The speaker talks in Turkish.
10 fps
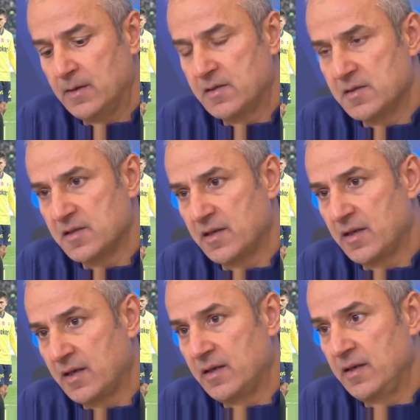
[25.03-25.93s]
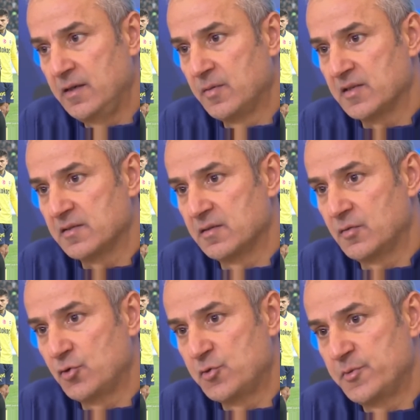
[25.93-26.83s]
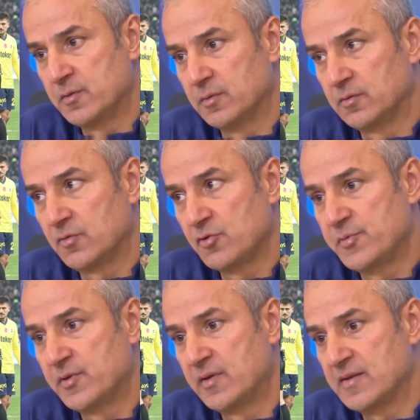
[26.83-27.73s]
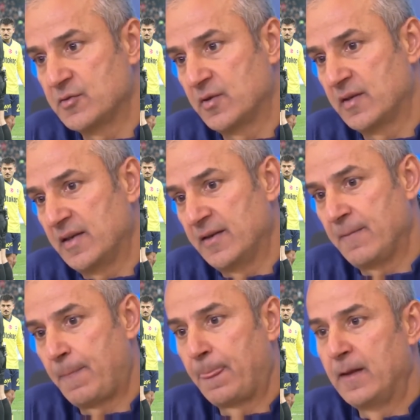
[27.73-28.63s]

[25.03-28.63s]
İkinci yarıya gene iyi başladık. 3-1 bulduk. 3-1'den sonra gene